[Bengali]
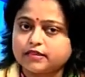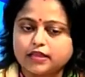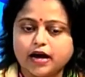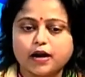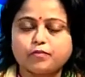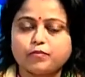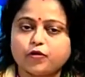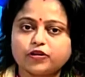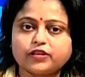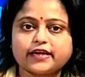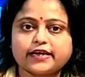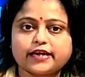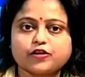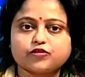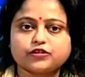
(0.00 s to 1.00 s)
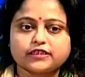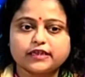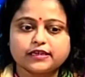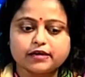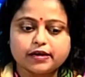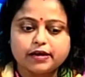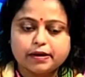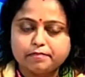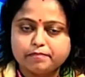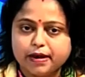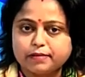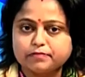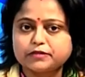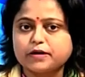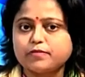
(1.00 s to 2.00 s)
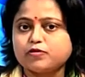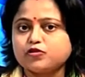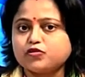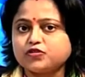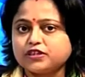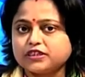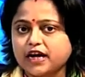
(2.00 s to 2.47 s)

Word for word: তারপর থেকে হচ্ছে ব্যবসা বলুন